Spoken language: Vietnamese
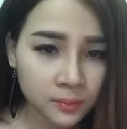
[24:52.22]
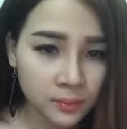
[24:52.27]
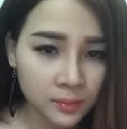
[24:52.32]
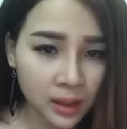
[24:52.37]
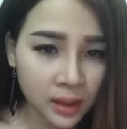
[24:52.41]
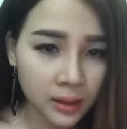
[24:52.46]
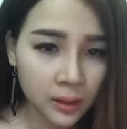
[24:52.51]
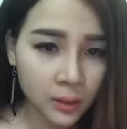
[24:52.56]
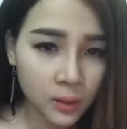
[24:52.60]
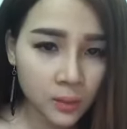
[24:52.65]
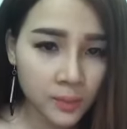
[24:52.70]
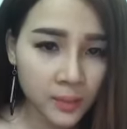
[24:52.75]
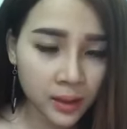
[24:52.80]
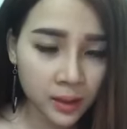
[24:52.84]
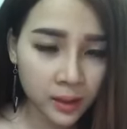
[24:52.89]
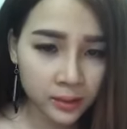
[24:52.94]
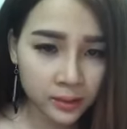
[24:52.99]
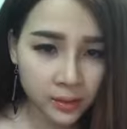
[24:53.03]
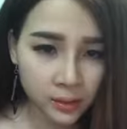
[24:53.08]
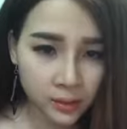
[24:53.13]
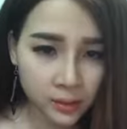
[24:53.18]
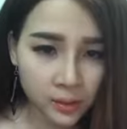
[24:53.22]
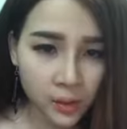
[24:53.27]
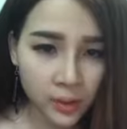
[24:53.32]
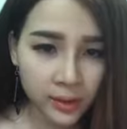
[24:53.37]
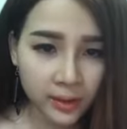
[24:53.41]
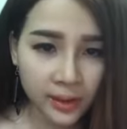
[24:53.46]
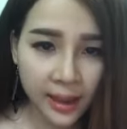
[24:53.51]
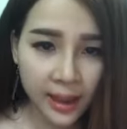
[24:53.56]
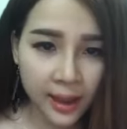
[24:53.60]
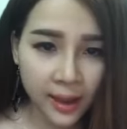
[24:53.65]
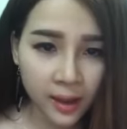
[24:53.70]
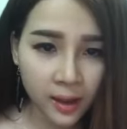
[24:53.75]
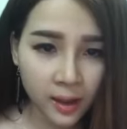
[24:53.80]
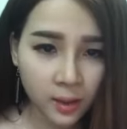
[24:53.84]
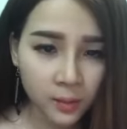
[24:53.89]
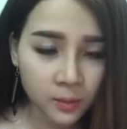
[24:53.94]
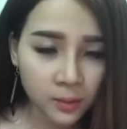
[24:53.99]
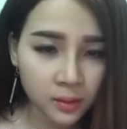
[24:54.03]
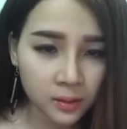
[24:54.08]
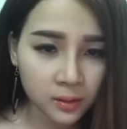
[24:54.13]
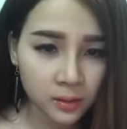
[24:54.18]
cái thuốc mình là chữa ngoài da,
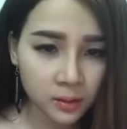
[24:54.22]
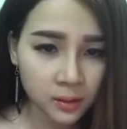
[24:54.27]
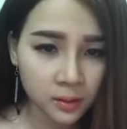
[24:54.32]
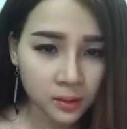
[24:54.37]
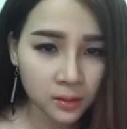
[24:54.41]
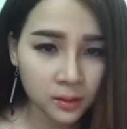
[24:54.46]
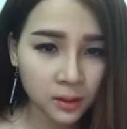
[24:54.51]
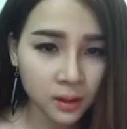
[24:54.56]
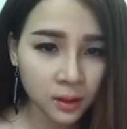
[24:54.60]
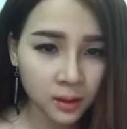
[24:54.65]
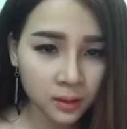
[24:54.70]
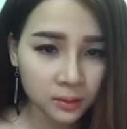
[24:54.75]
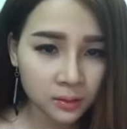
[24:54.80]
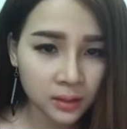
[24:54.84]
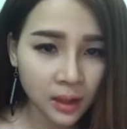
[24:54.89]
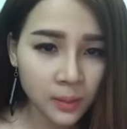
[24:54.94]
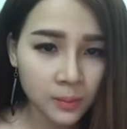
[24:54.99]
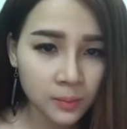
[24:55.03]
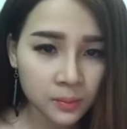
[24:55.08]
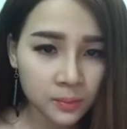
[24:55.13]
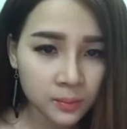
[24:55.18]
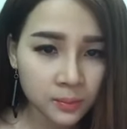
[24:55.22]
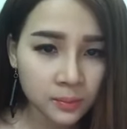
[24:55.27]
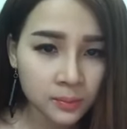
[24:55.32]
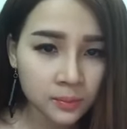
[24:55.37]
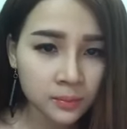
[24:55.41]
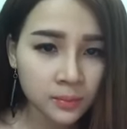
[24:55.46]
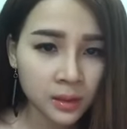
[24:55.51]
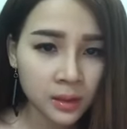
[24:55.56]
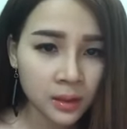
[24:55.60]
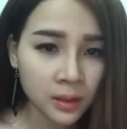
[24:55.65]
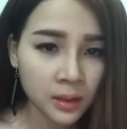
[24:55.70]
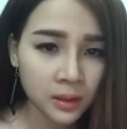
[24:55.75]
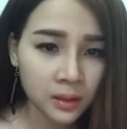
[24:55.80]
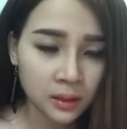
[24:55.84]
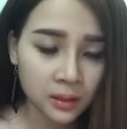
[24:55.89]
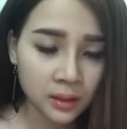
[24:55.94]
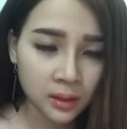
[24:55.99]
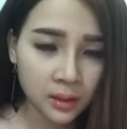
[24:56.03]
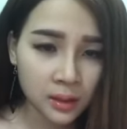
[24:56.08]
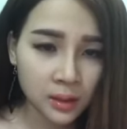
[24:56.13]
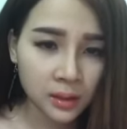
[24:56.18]
không có chữa ở trong.
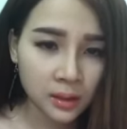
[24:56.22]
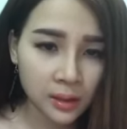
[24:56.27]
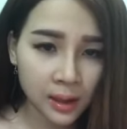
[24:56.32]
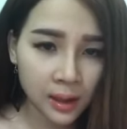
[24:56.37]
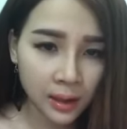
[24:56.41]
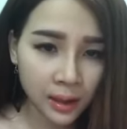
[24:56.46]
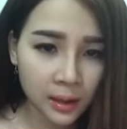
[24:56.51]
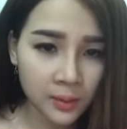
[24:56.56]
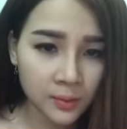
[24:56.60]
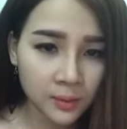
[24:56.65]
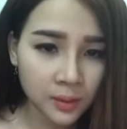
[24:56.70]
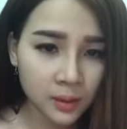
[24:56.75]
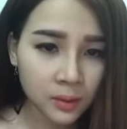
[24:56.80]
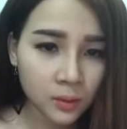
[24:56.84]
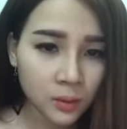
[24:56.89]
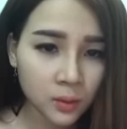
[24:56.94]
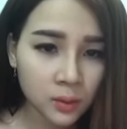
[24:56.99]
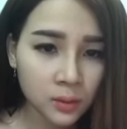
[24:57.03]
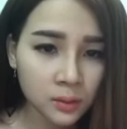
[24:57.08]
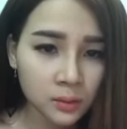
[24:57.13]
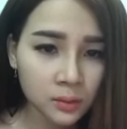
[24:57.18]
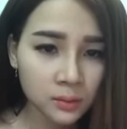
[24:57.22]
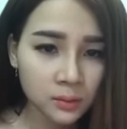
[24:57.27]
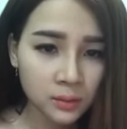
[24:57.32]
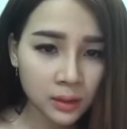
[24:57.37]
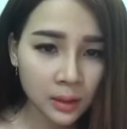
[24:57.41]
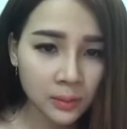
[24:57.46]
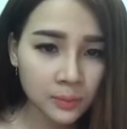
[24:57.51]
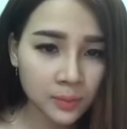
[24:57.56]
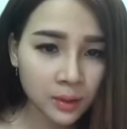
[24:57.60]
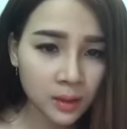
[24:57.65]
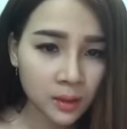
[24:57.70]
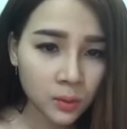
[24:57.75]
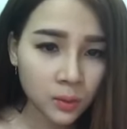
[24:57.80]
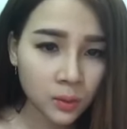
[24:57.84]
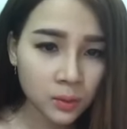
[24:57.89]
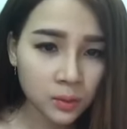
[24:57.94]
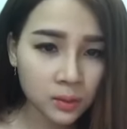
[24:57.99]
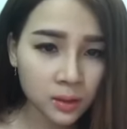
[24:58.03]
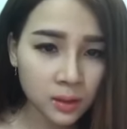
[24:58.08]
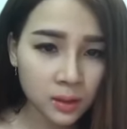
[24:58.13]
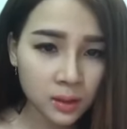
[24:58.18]
cho nên là không có uống, không có
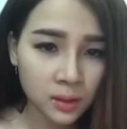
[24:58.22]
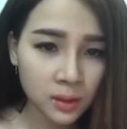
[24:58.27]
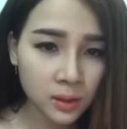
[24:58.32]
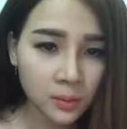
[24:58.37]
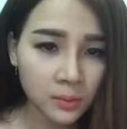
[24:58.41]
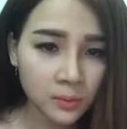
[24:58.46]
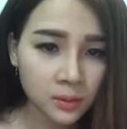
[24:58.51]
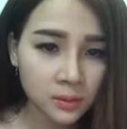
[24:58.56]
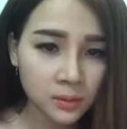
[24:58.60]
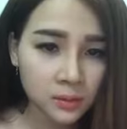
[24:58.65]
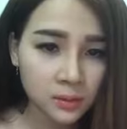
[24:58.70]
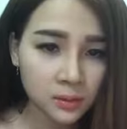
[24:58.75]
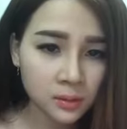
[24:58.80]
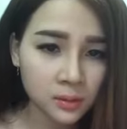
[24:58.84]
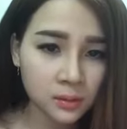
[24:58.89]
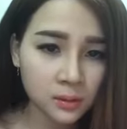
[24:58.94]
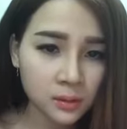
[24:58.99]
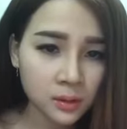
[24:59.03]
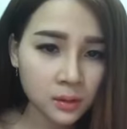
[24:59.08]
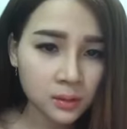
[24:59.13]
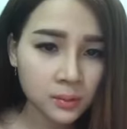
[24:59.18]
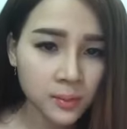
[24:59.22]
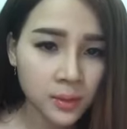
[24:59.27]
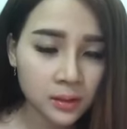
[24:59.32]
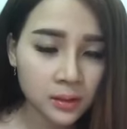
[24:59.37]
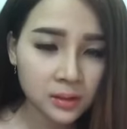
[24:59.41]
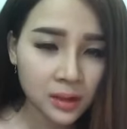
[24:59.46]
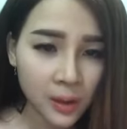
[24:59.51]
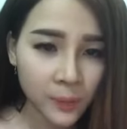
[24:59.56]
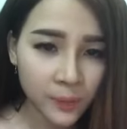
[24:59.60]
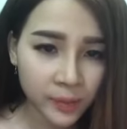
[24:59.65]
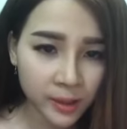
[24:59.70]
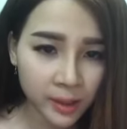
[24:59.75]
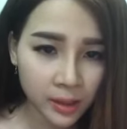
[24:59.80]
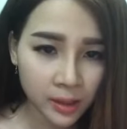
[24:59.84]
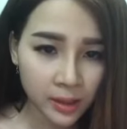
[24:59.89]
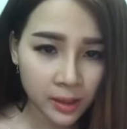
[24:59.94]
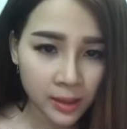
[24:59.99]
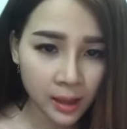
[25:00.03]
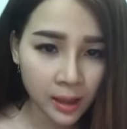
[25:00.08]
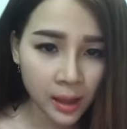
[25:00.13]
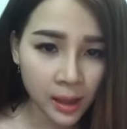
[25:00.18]
uống cho nên không có chữa từ bên trong, cho
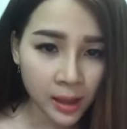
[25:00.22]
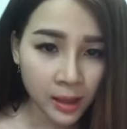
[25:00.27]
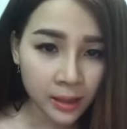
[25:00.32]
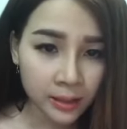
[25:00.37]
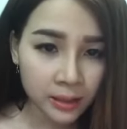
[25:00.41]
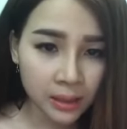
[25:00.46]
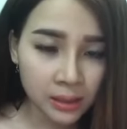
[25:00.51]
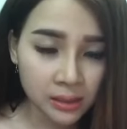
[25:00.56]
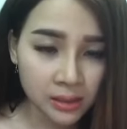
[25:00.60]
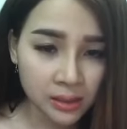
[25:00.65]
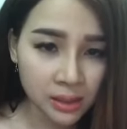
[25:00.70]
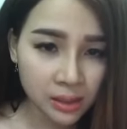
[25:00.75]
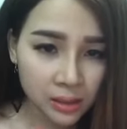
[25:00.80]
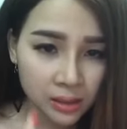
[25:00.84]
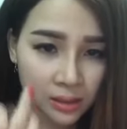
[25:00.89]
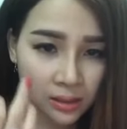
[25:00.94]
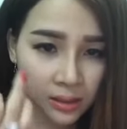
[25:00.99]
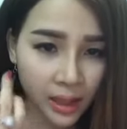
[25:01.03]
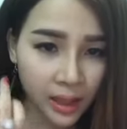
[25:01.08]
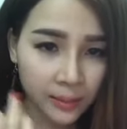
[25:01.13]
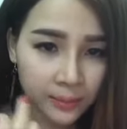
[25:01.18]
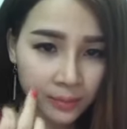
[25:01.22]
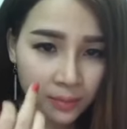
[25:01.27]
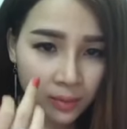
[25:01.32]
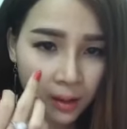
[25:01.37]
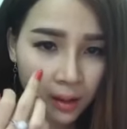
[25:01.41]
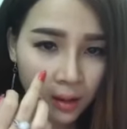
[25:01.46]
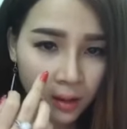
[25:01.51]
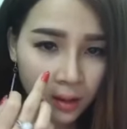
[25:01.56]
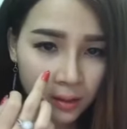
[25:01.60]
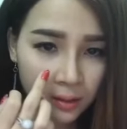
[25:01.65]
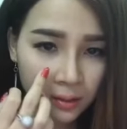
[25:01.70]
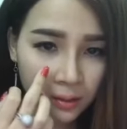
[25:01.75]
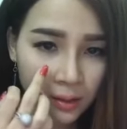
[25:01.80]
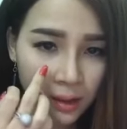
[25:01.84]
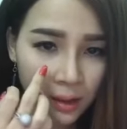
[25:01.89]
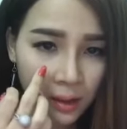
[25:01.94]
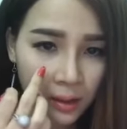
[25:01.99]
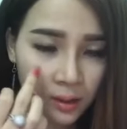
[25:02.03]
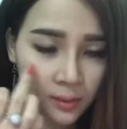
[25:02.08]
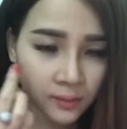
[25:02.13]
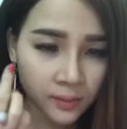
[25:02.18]
nên là nó chỉ tạm thời,
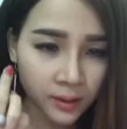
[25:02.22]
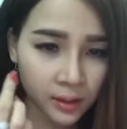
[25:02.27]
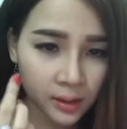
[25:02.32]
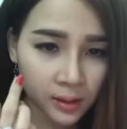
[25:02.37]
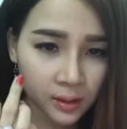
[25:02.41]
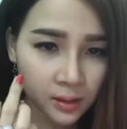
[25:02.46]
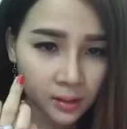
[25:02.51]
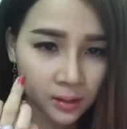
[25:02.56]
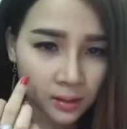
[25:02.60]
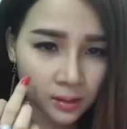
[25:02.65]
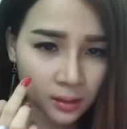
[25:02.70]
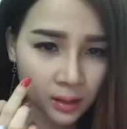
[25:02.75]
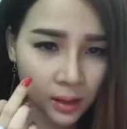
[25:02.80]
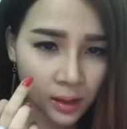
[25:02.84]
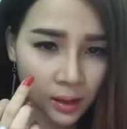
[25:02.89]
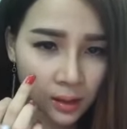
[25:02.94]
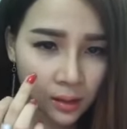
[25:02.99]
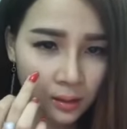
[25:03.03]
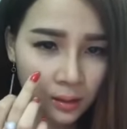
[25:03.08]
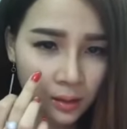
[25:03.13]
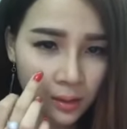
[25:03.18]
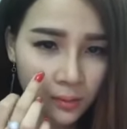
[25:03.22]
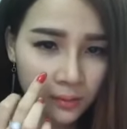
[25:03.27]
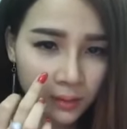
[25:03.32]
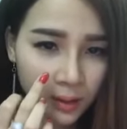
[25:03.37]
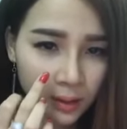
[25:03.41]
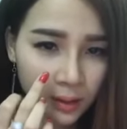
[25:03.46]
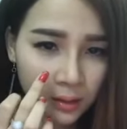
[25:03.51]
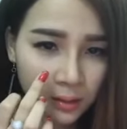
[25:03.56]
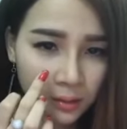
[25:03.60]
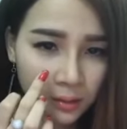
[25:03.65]
nó không phải là nó không phải là